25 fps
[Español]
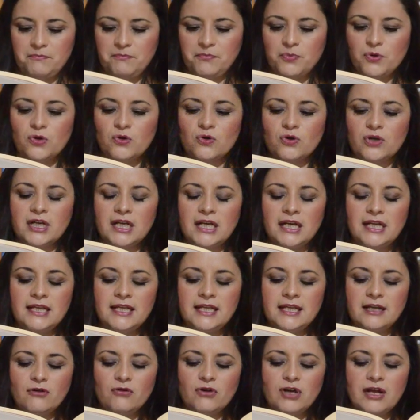por lo que le
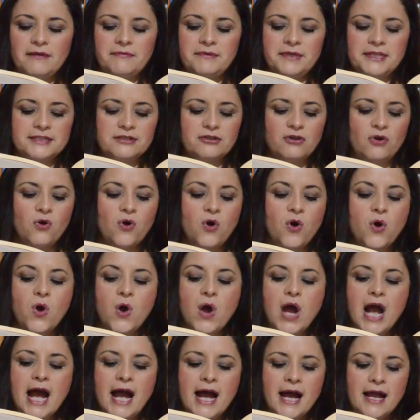dieron aviso
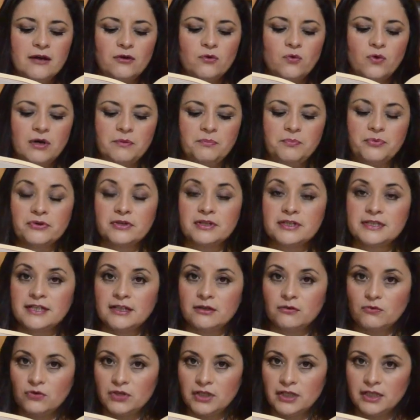al cuerpo de
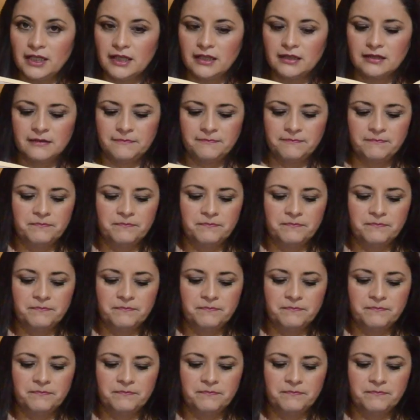seguridad.